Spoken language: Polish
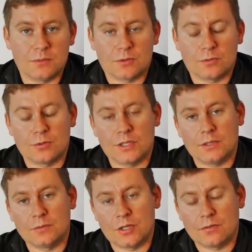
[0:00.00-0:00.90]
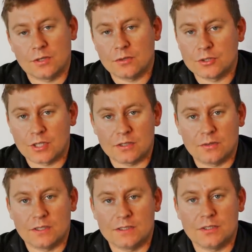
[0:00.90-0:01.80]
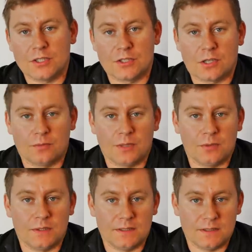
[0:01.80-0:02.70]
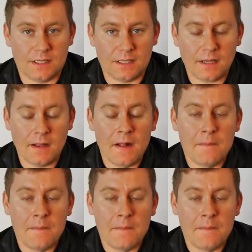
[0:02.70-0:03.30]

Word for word: z rozróżnianiem czerwonego i czarnego na zdjęciach czarno-białych istnieje.